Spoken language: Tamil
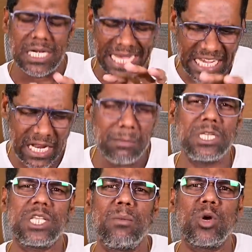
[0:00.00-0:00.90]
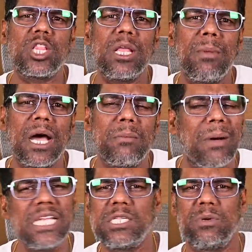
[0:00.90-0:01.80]
டைனாமிக்ஸை மொத்தமாக
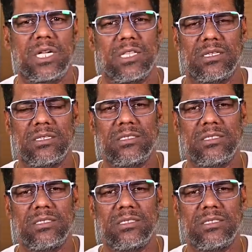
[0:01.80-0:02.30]
மாற்றிவிட்டது